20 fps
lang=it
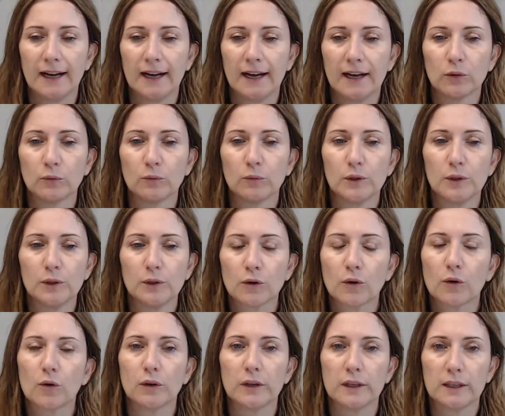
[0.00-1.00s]
A
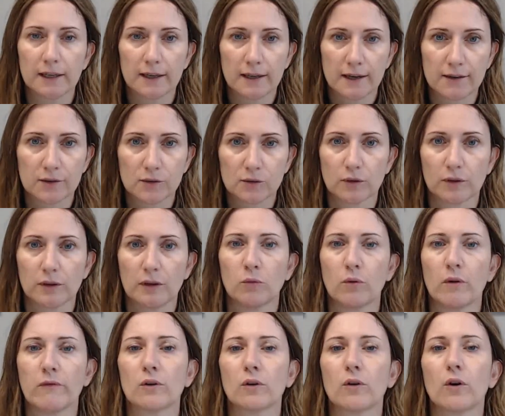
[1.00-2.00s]
luglio, con l'ingresso del
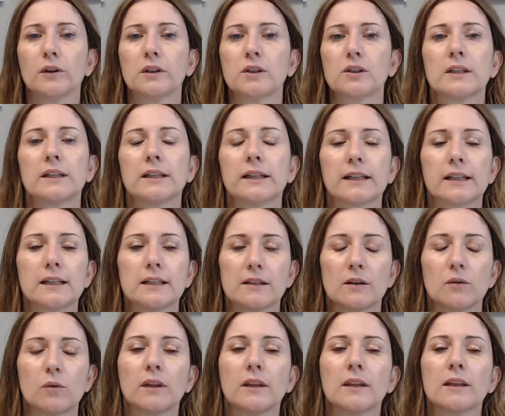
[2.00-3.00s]
nuovo codice della
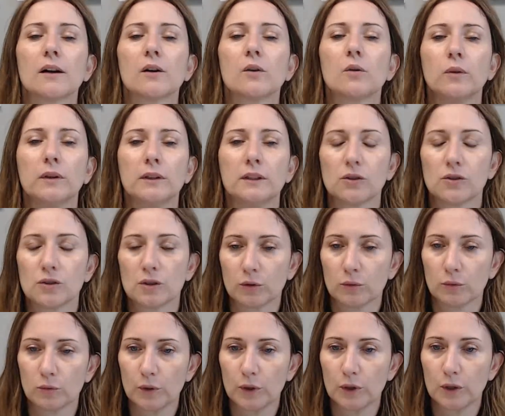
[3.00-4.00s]
crisi, quindi dal 15
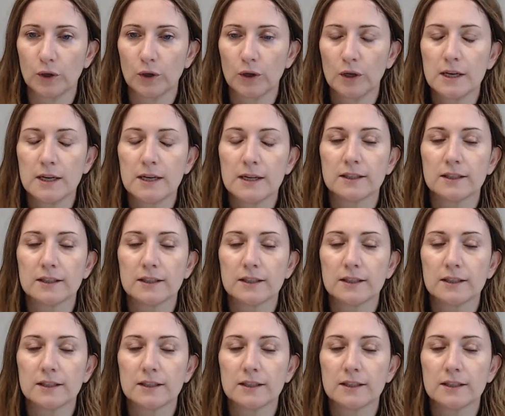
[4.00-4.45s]
luglio,